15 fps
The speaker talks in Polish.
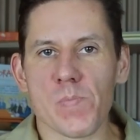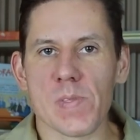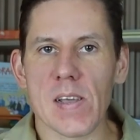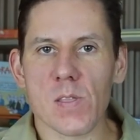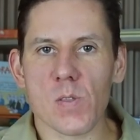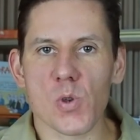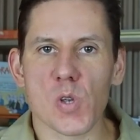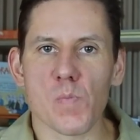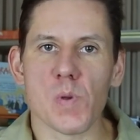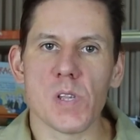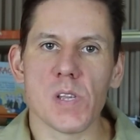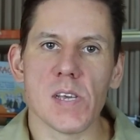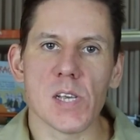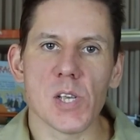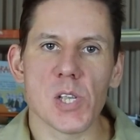na to, żeby
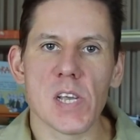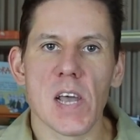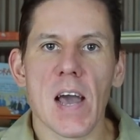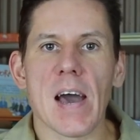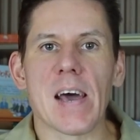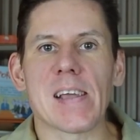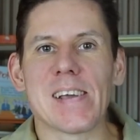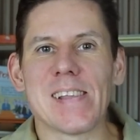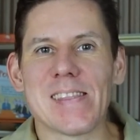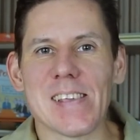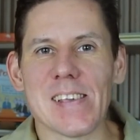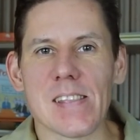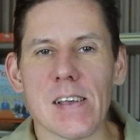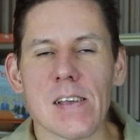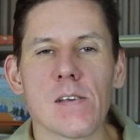zjeść
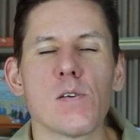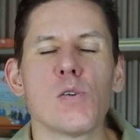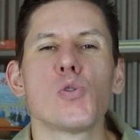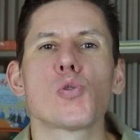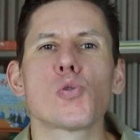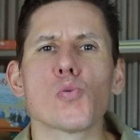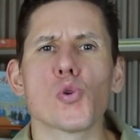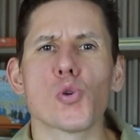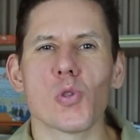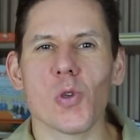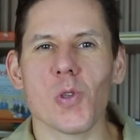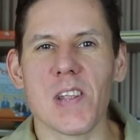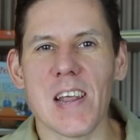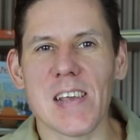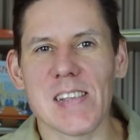Argentynę. Cóż
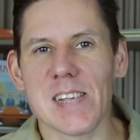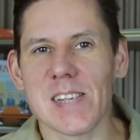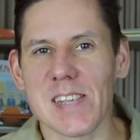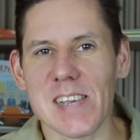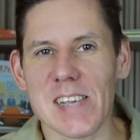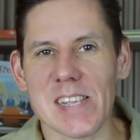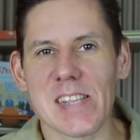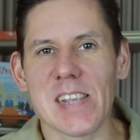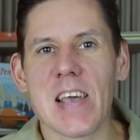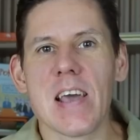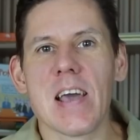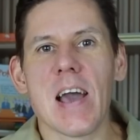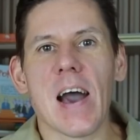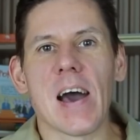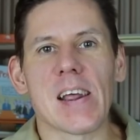to dla nas jest
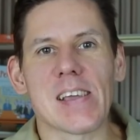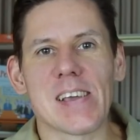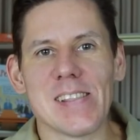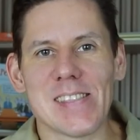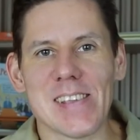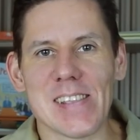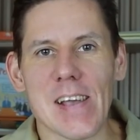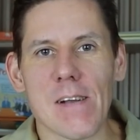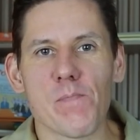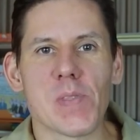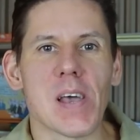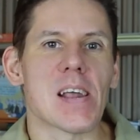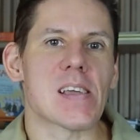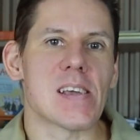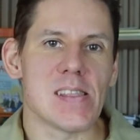Argentyna?
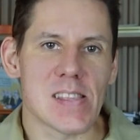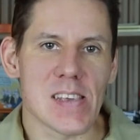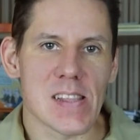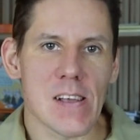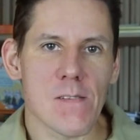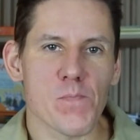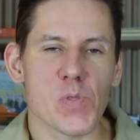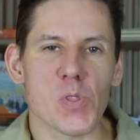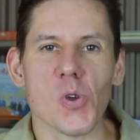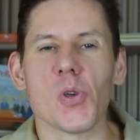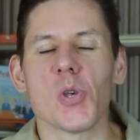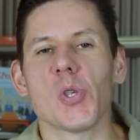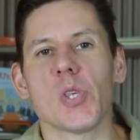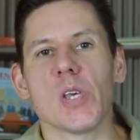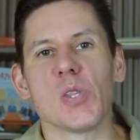Argentyna to
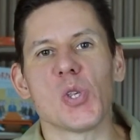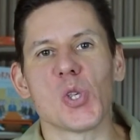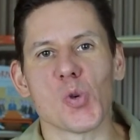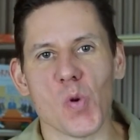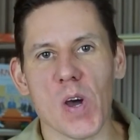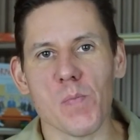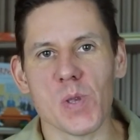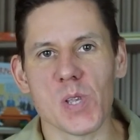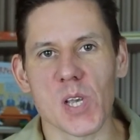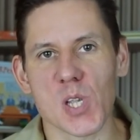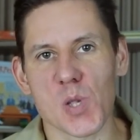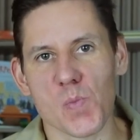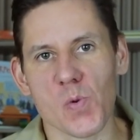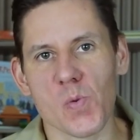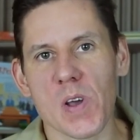jest ten słaby
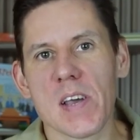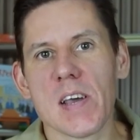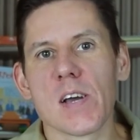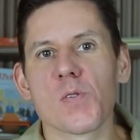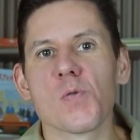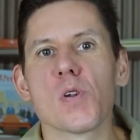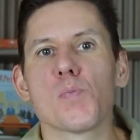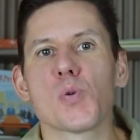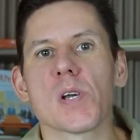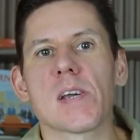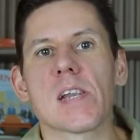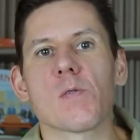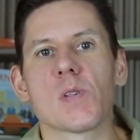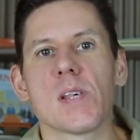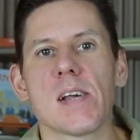zespół, który
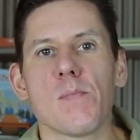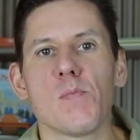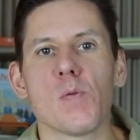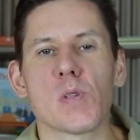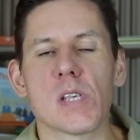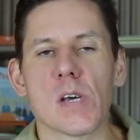przegrał z Arabią